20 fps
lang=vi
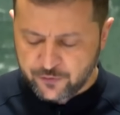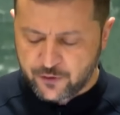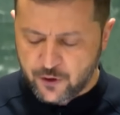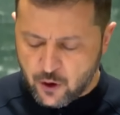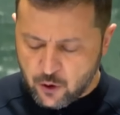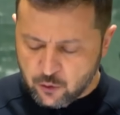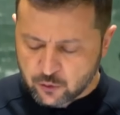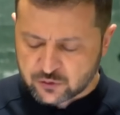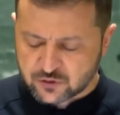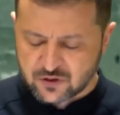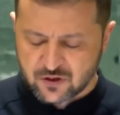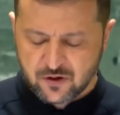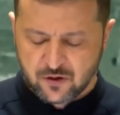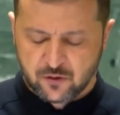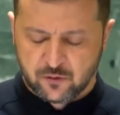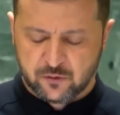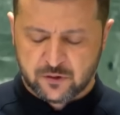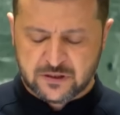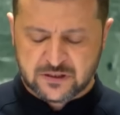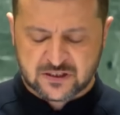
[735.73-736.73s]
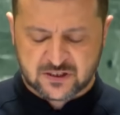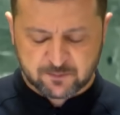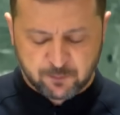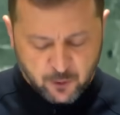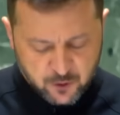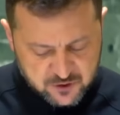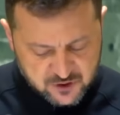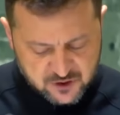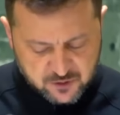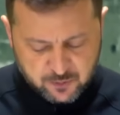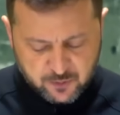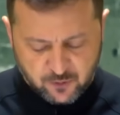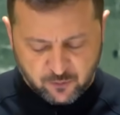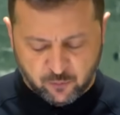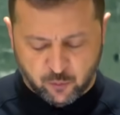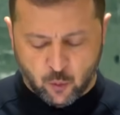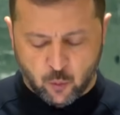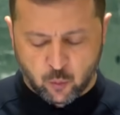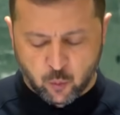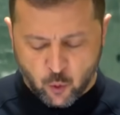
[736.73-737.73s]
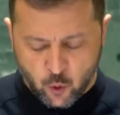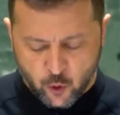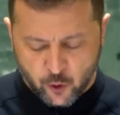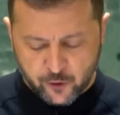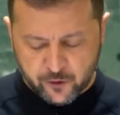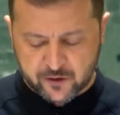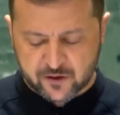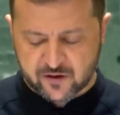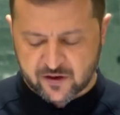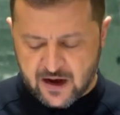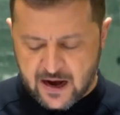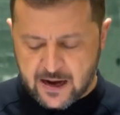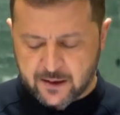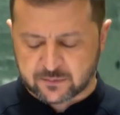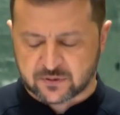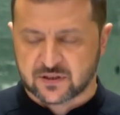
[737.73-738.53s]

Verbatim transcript: Chúng ta phải buộc những kẻ chịu trách nhiệm